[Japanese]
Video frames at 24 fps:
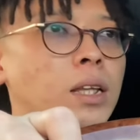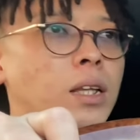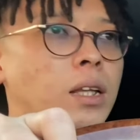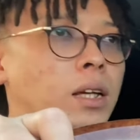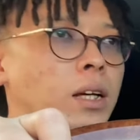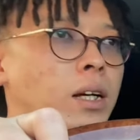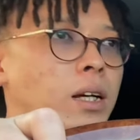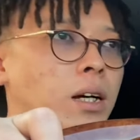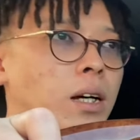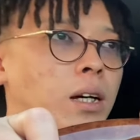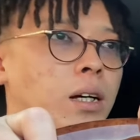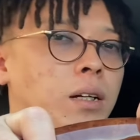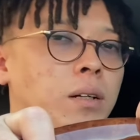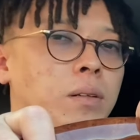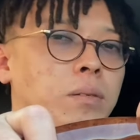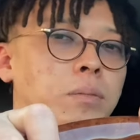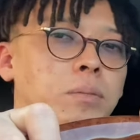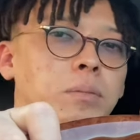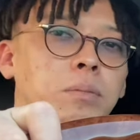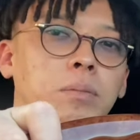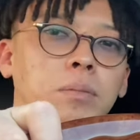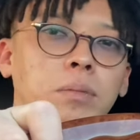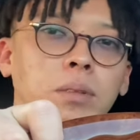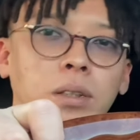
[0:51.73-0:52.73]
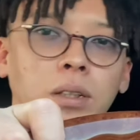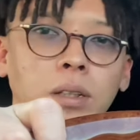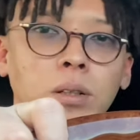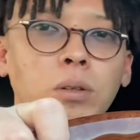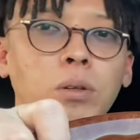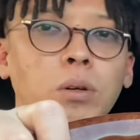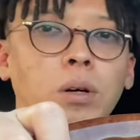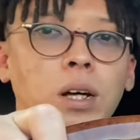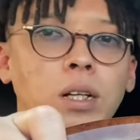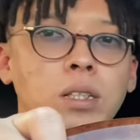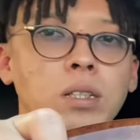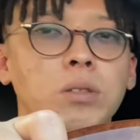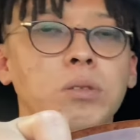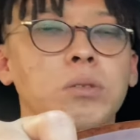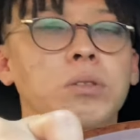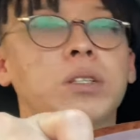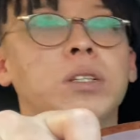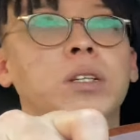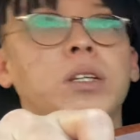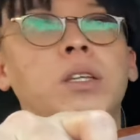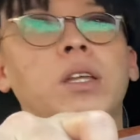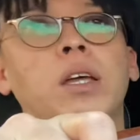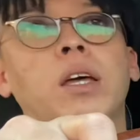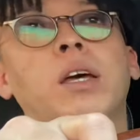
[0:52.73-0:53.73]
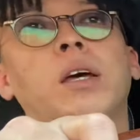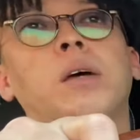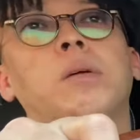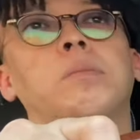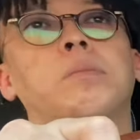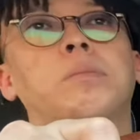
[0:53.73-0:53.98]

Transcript: 年間、いろいろ活動してきて、